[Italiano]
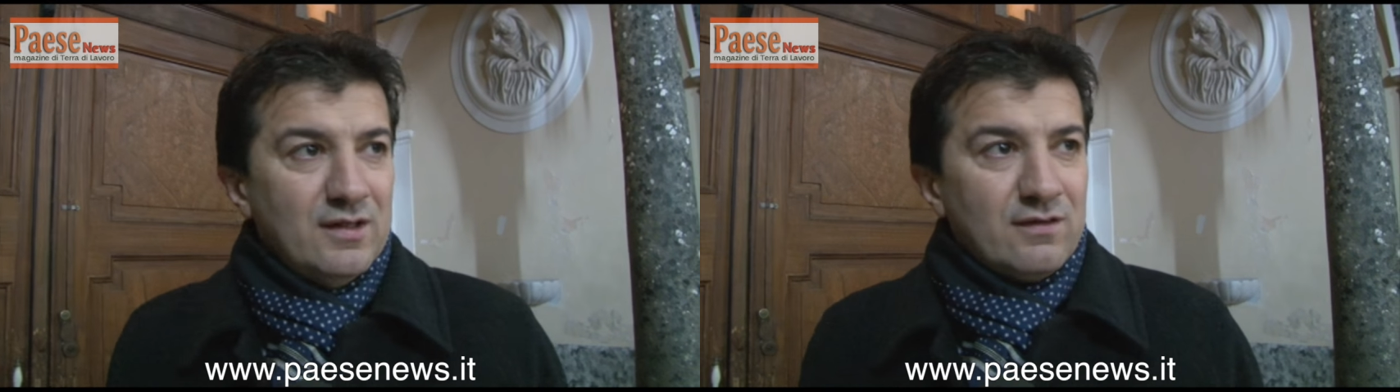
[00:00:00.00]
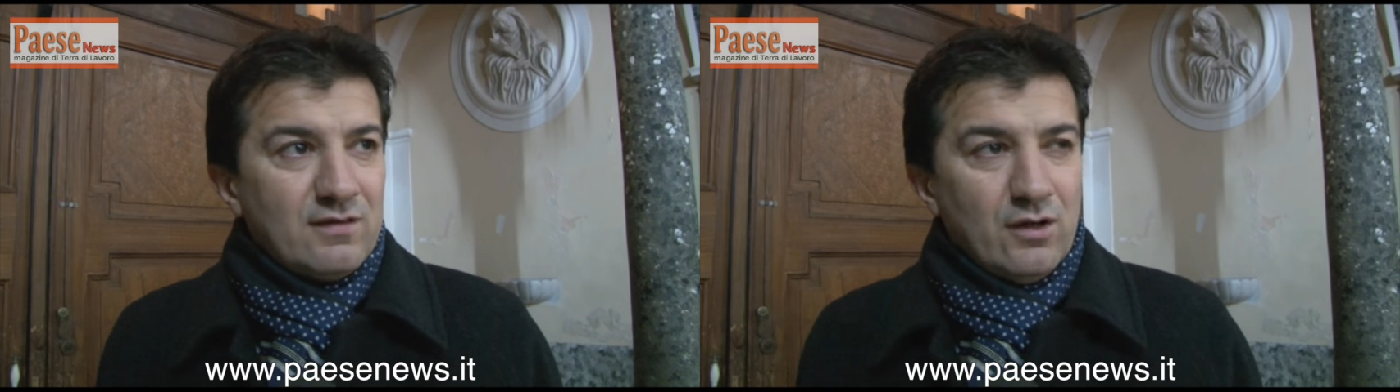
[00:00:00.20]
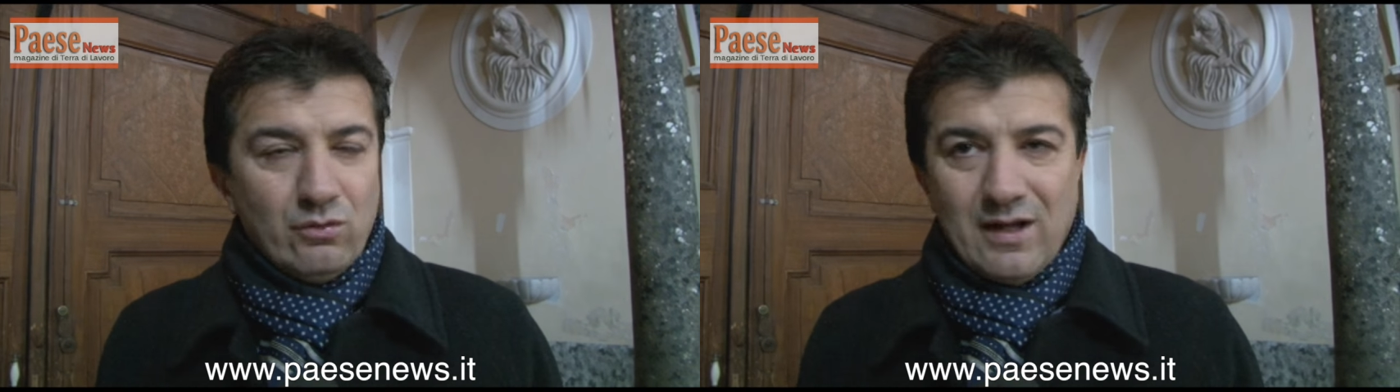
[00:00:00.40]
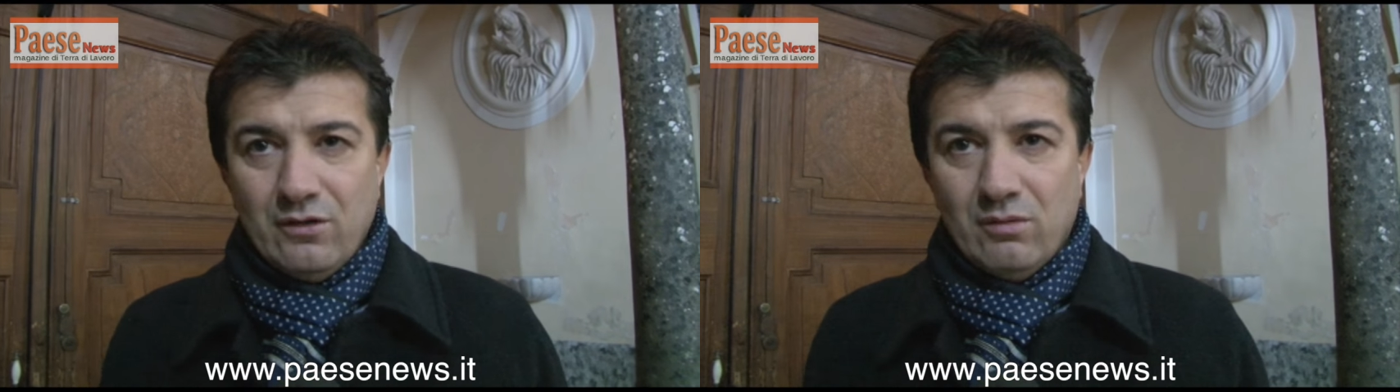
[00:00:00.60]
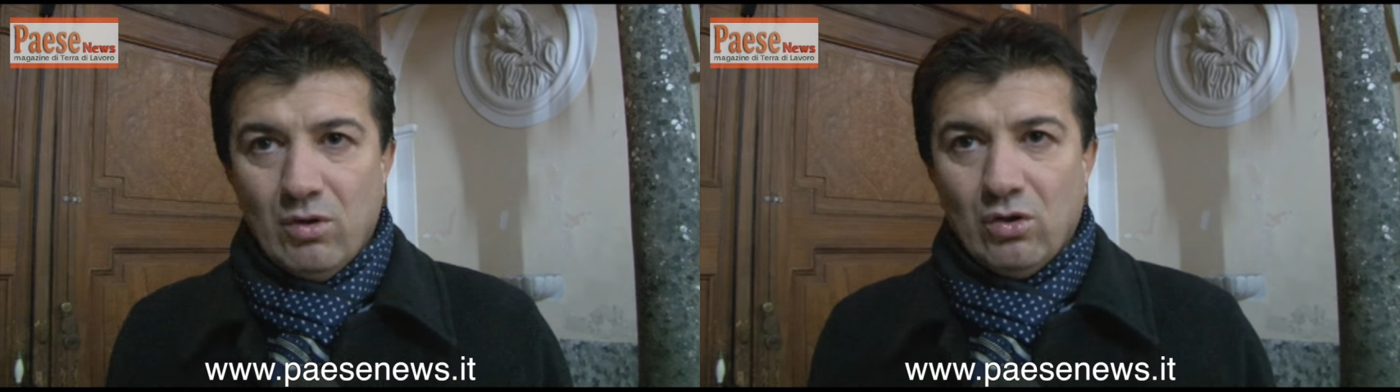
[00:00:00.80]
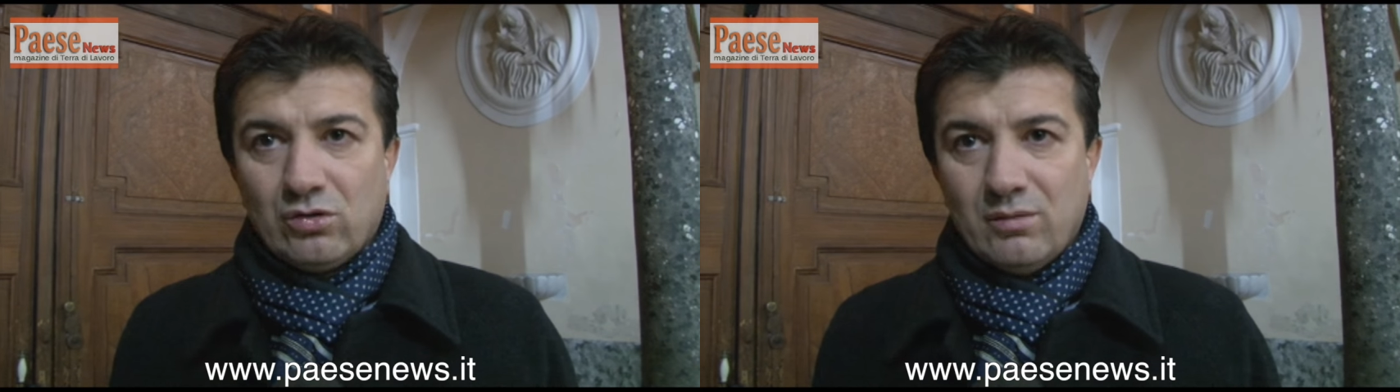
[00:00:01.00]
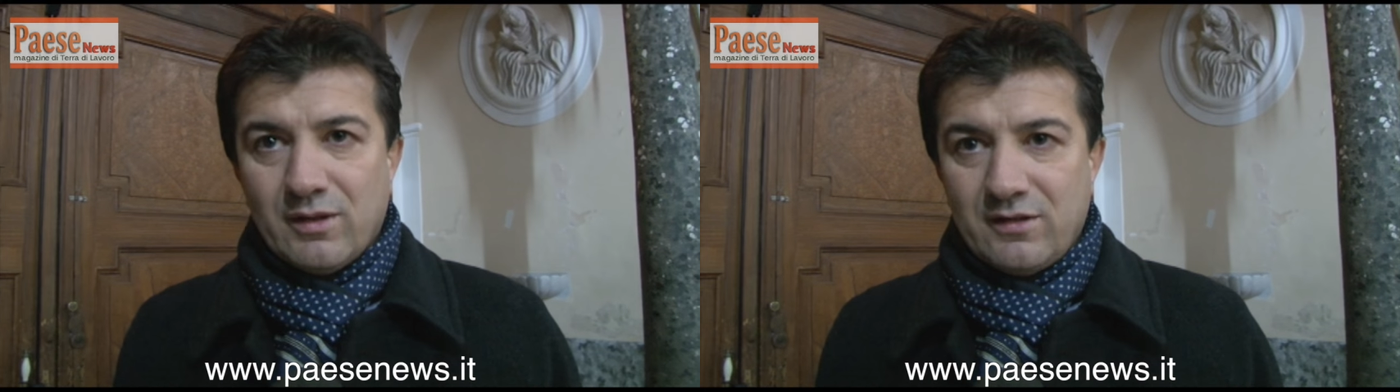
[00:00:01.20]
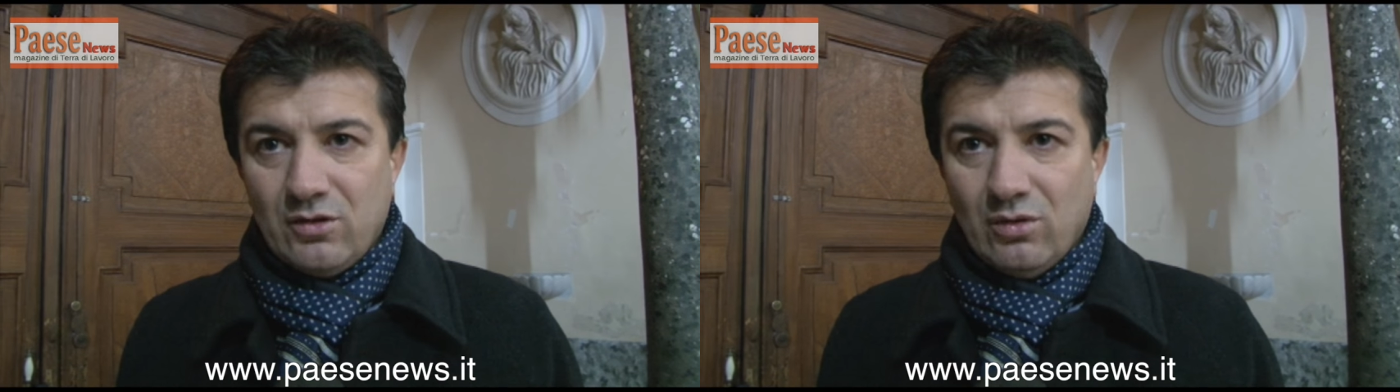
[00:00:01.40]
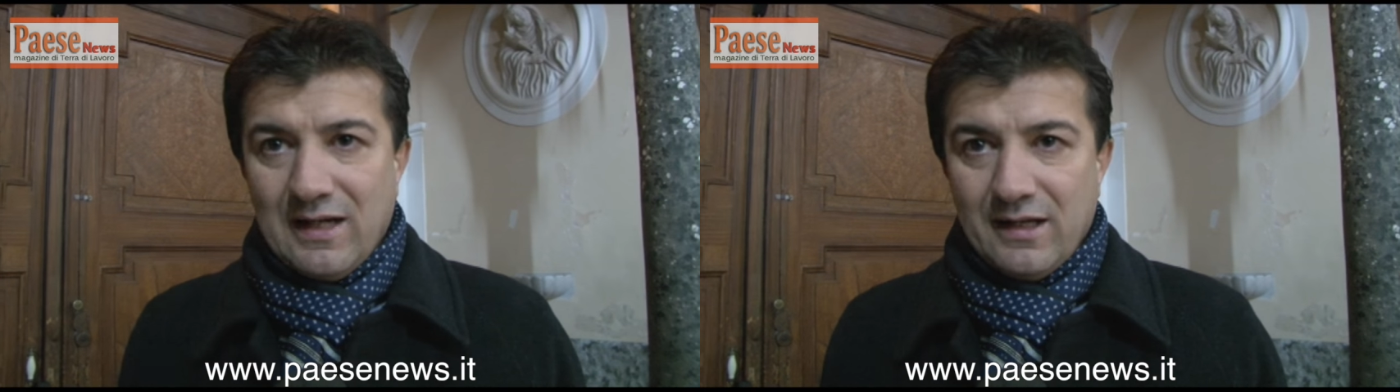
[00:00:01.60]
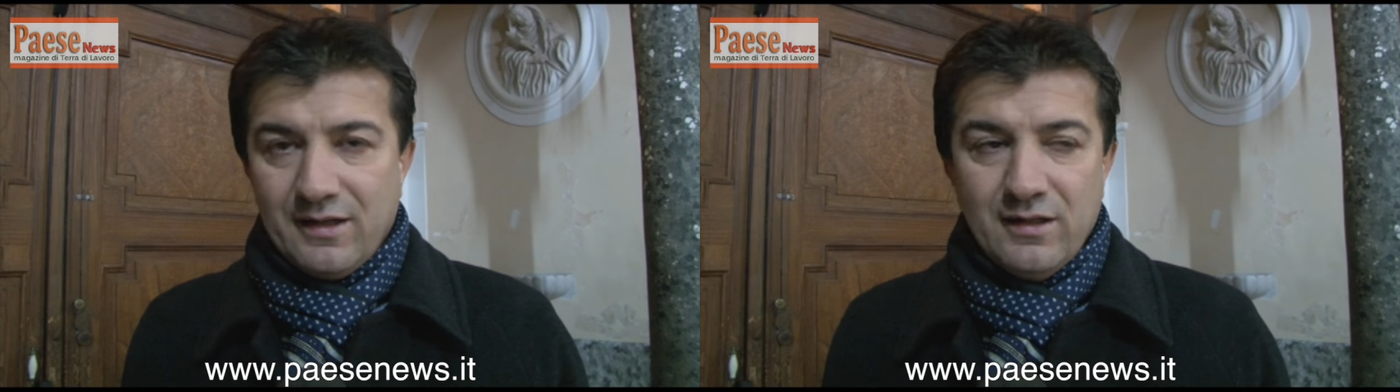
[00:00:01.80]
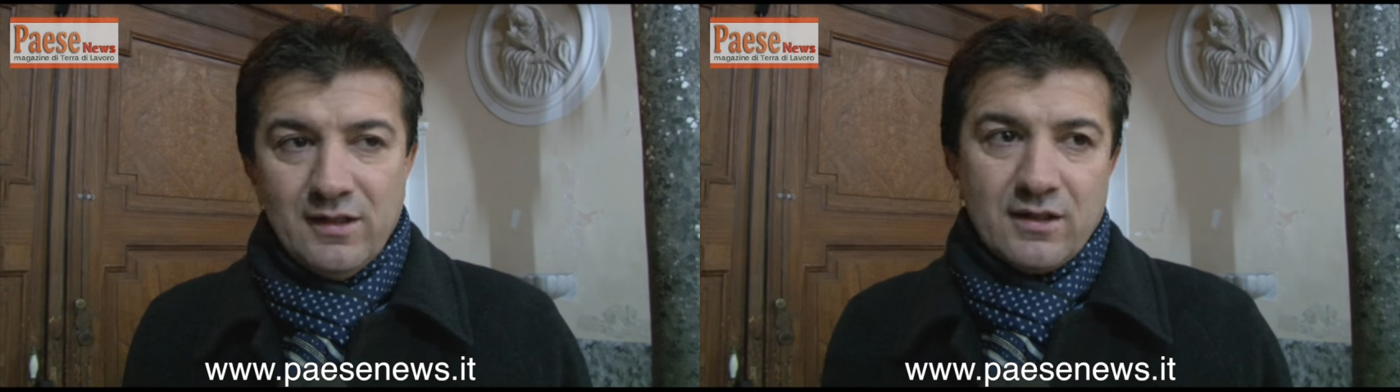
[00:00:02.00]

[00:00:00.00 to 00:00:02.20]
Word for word: sarà un anno molto particolare